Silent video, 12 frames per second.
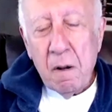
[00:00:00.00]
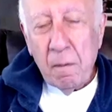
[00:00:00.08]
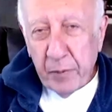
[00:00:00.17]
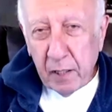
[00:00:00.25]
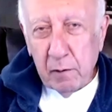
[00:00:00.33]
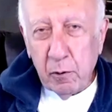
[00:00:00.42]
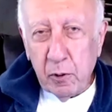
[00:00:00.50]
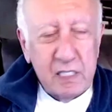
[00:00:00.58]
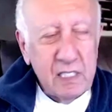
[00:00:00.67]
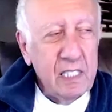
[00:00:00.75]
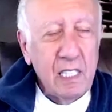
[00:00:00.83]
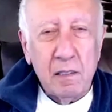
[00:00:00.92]
Так вот,
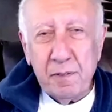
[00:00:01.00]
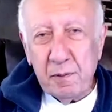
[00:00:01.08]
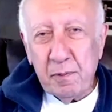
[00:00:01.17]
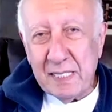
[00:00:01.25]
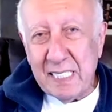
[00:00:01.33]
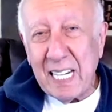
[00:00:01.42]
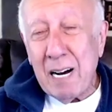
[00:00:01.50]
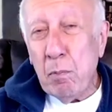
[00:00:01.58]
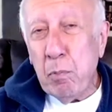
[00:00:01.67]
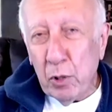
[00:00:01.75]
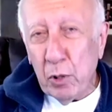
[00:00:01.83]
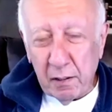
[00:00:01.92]
сделав,
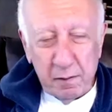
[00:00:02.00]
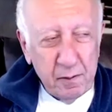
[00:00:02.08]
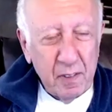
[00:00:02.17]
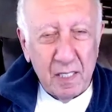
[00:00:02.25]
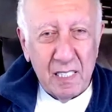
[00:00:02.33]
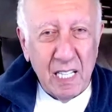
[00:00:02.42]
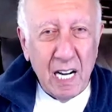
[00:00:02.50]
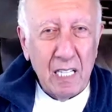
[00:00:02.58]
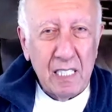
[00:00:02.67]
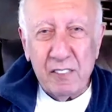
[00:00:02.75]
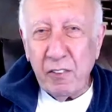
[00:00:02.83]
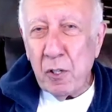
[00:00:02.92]
заработав на
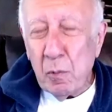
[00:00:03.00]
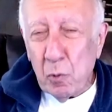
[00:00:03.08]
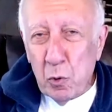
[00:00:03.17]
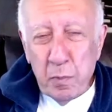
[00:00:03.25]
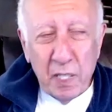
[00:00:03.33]
своем уме,